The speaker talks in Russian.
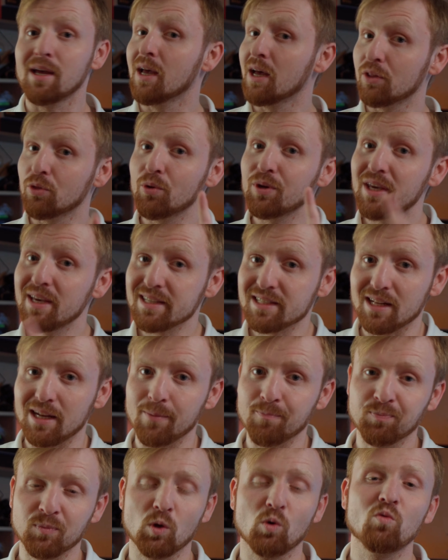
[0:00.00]
Но если
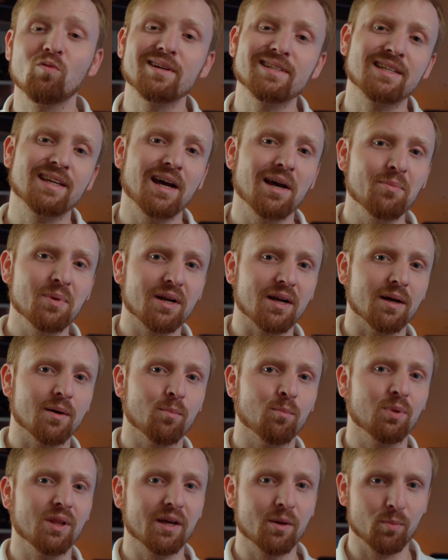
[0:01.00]
у вас камера
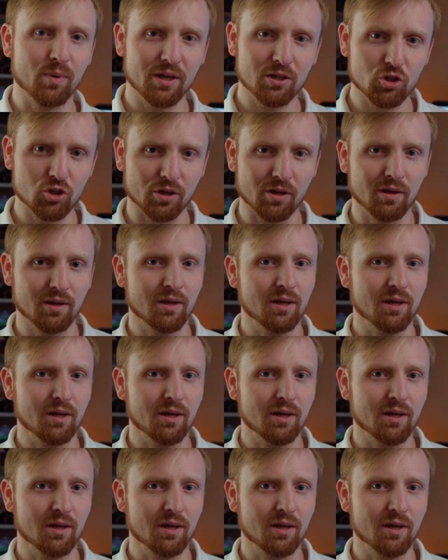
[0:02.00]
Blackmagic,